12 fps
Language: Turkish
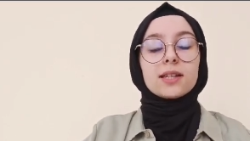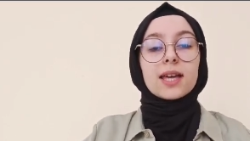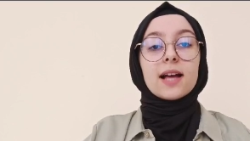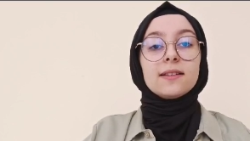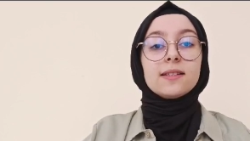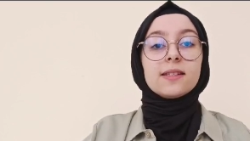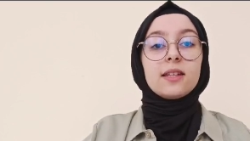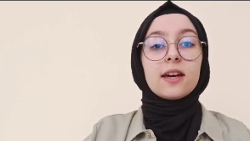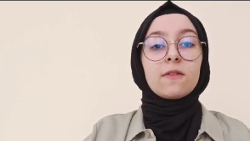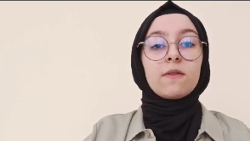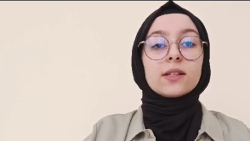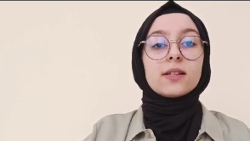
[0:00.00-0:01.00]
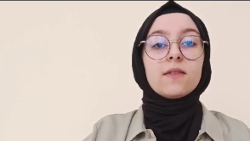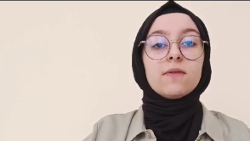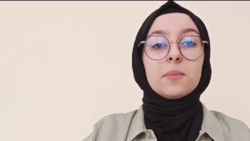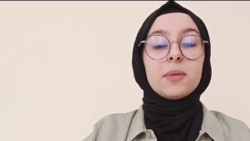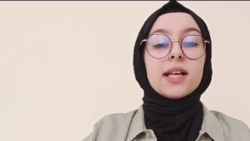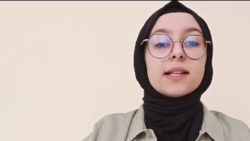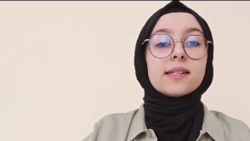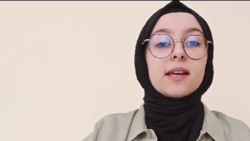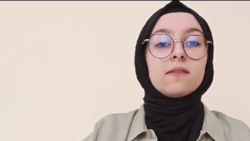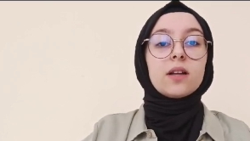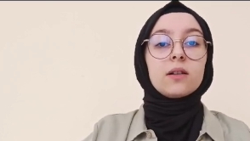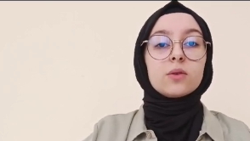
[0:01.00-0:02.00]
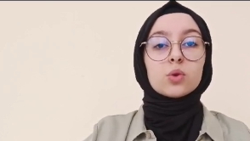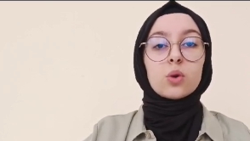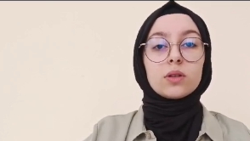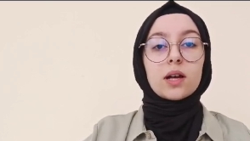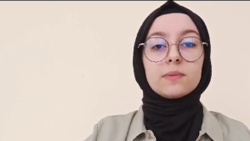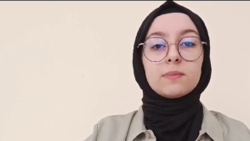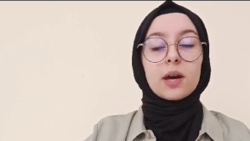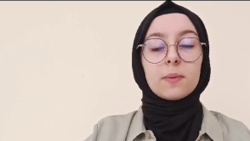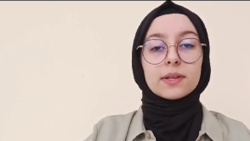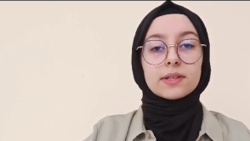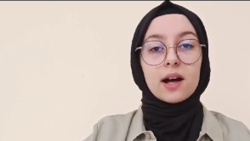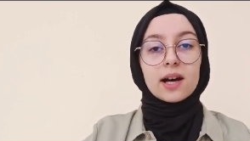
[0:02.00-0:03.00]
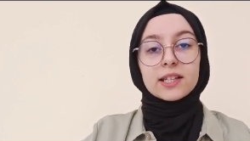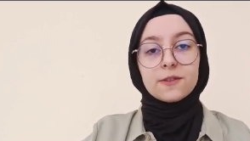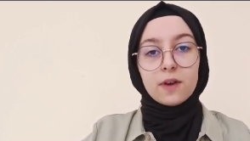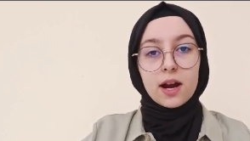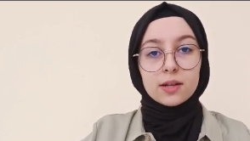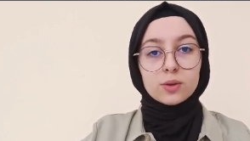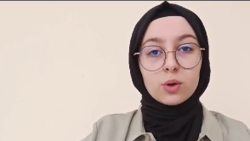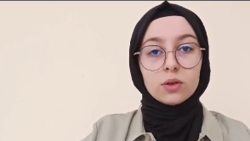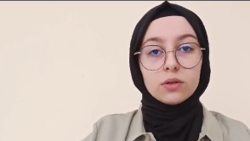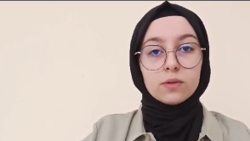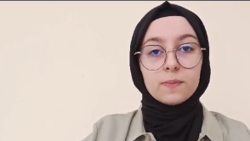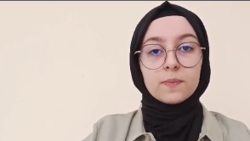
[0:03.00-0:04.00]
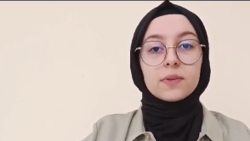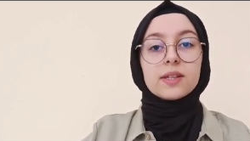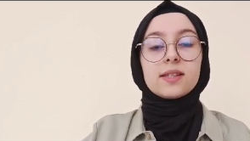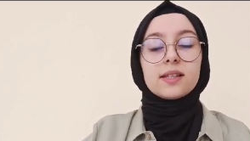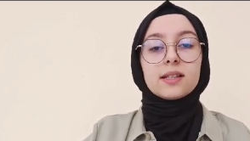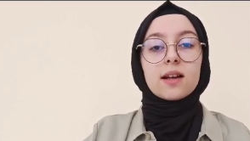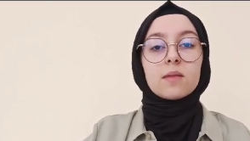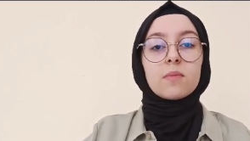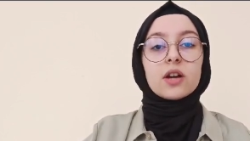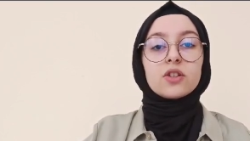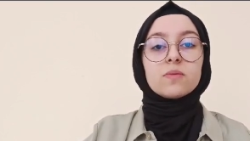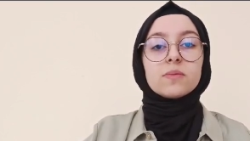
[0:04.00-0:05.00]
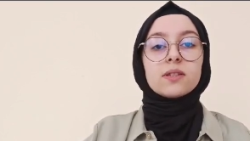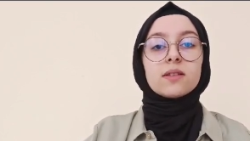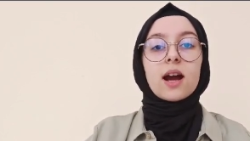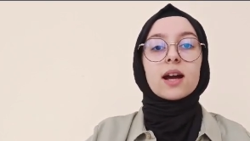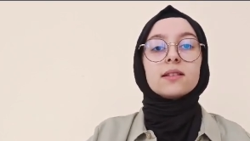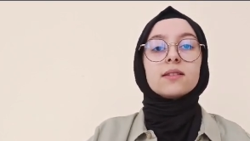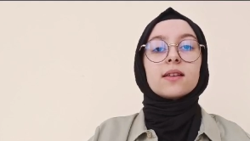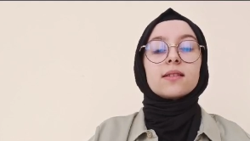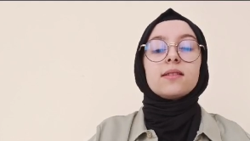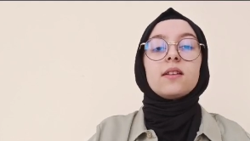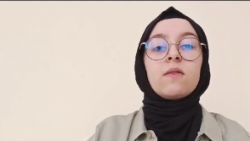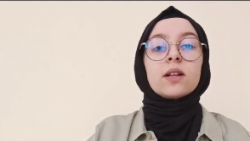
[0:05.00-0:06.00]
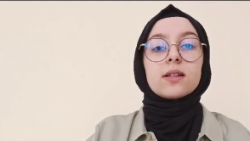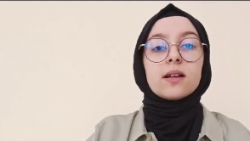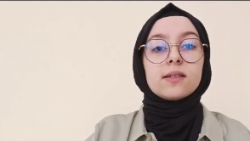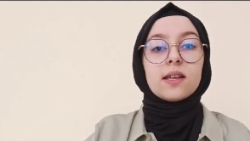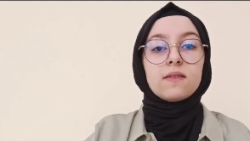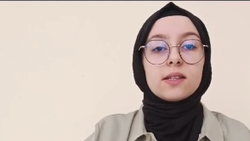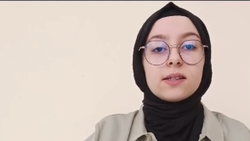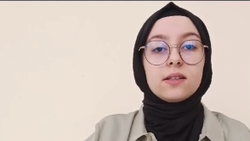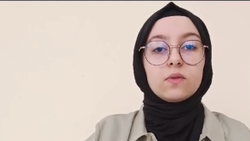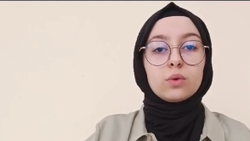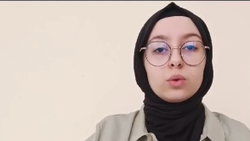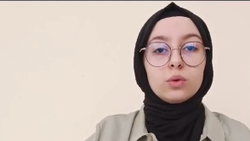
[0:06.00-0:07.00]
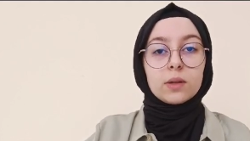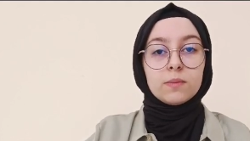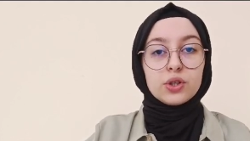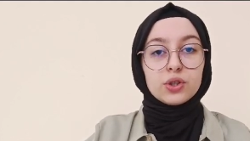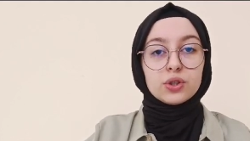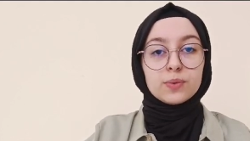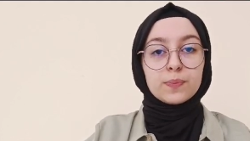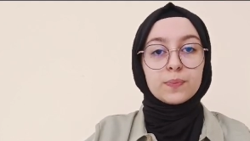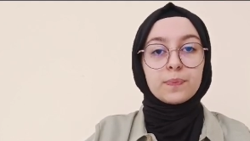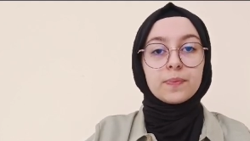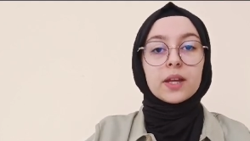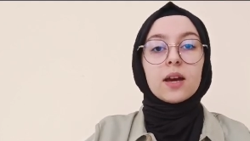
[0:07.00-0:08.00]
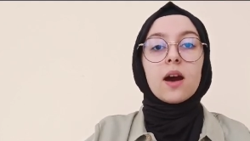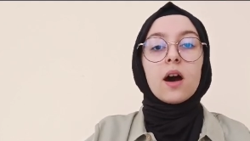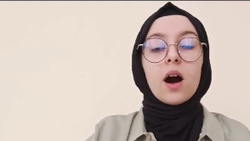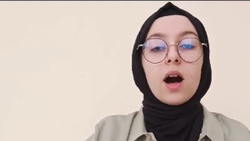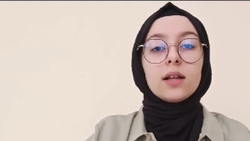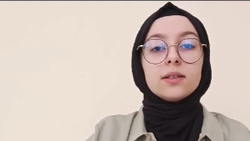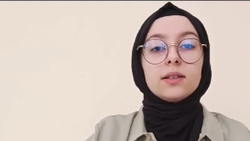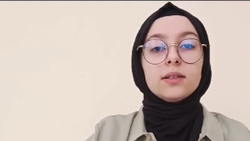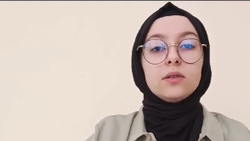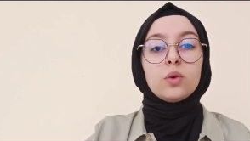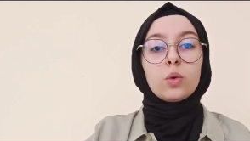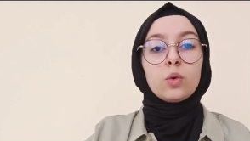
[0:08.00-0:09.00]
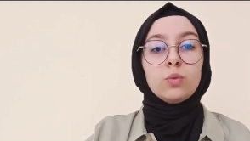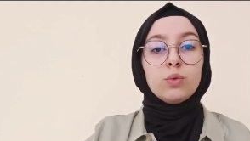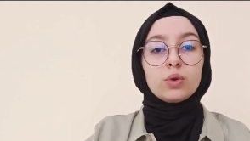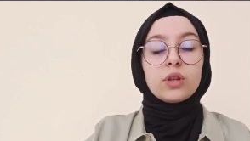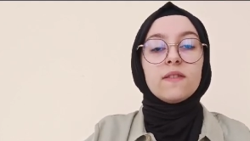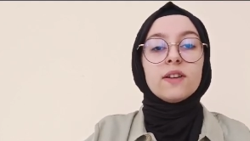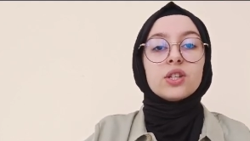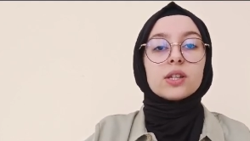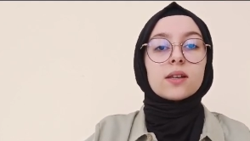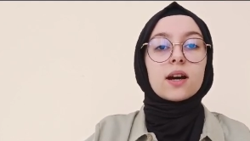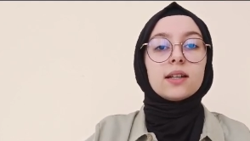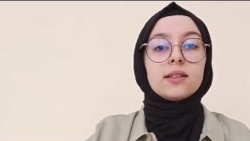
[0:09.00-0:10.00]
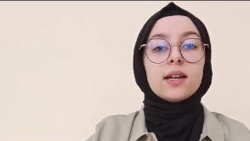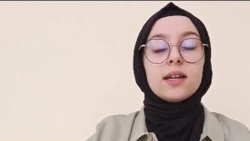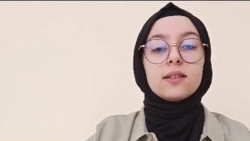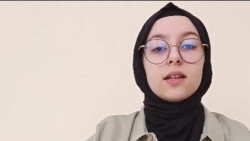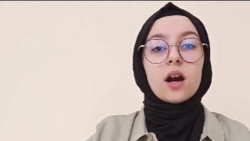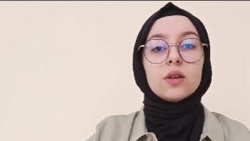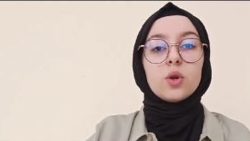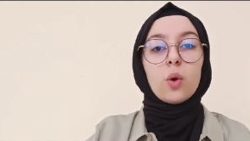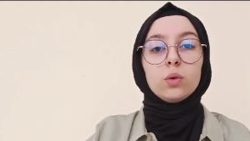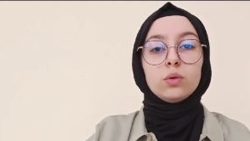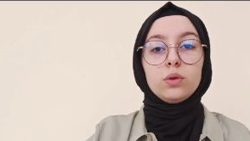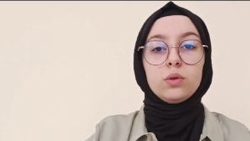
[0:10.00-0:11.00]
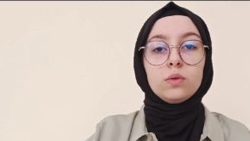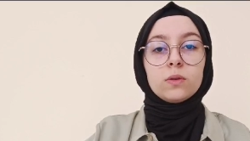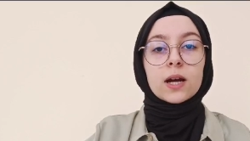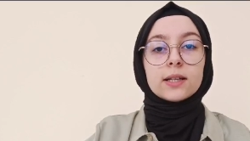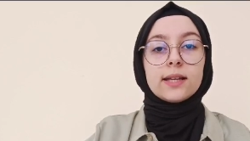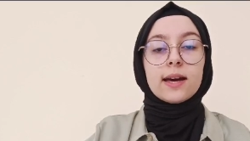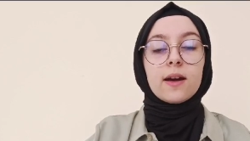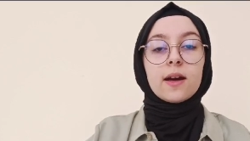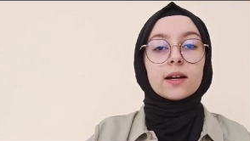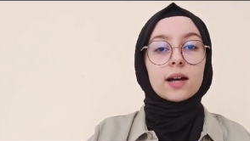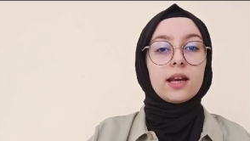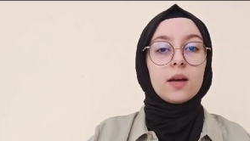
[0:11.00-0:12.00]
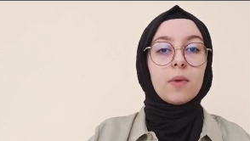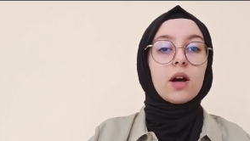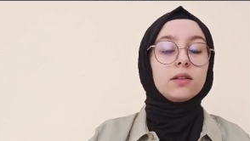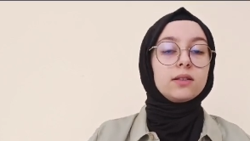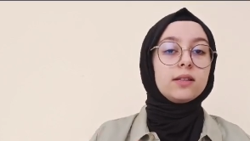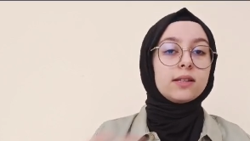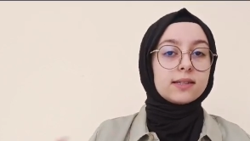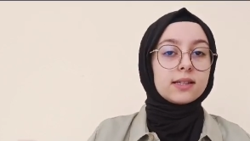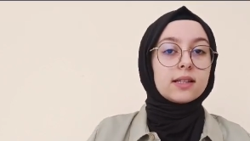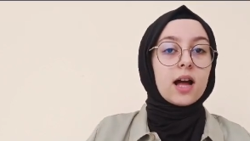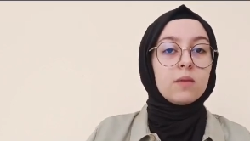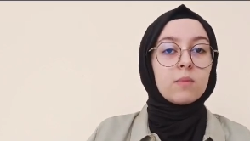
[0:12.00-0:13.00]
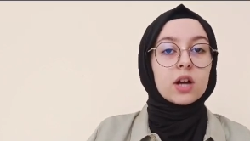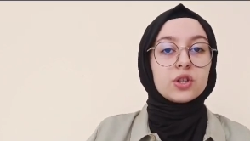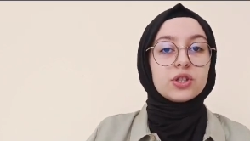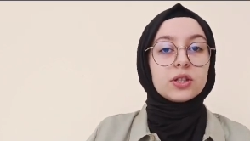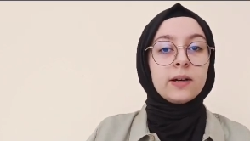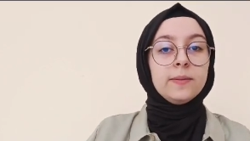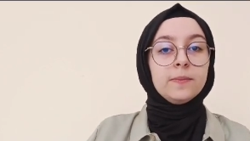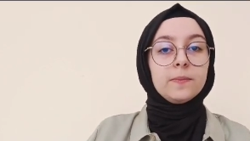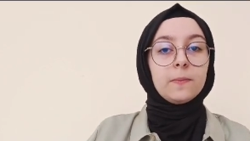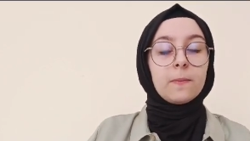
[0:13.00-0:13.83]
Kendisi de vatan ve millet sevdalısı olan Mehmet Akif Ersoy, İstiklal Marşımızın her dizesinde vatan sevgisini vurgulamış, halkın umuda ve cesarete ihtiyacı olduğu günlerde kaleme aldığı İstiklal Marşı'na